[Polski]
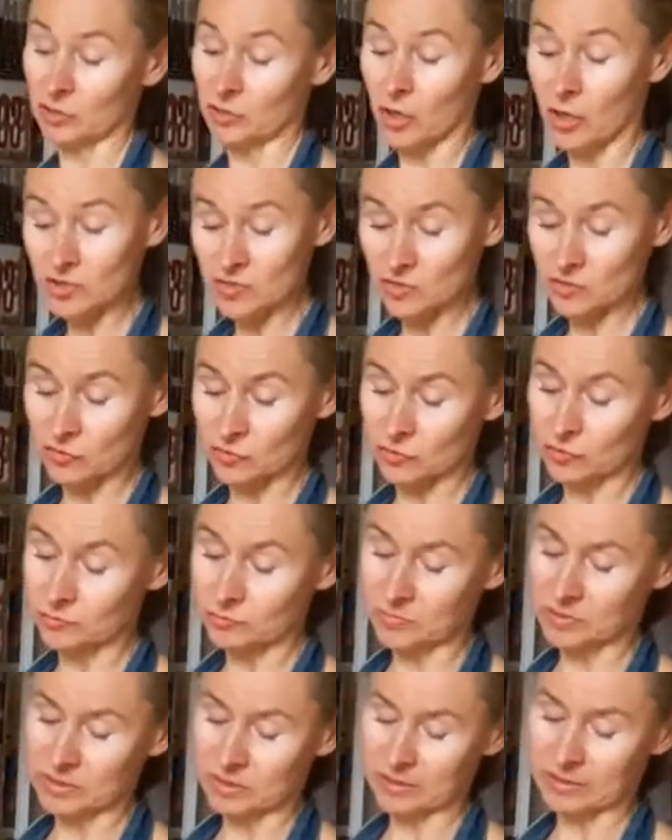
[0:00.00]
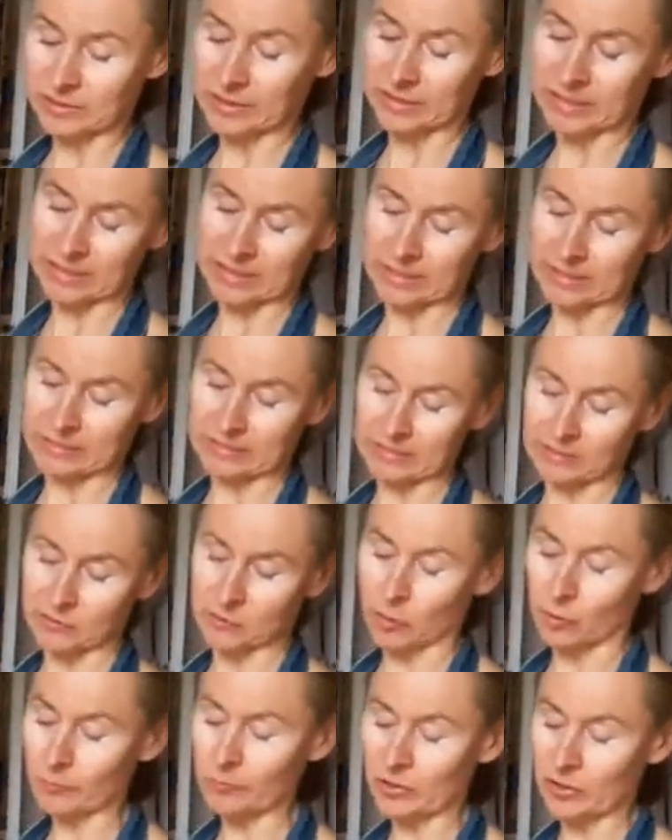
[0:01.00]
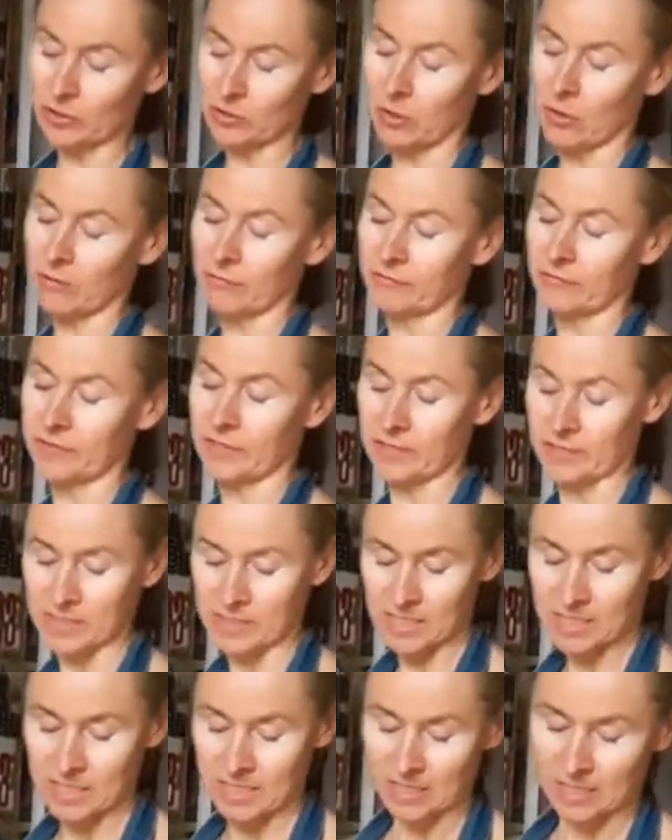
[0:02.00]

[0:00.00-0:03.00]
kostium y, kąpielowy, y,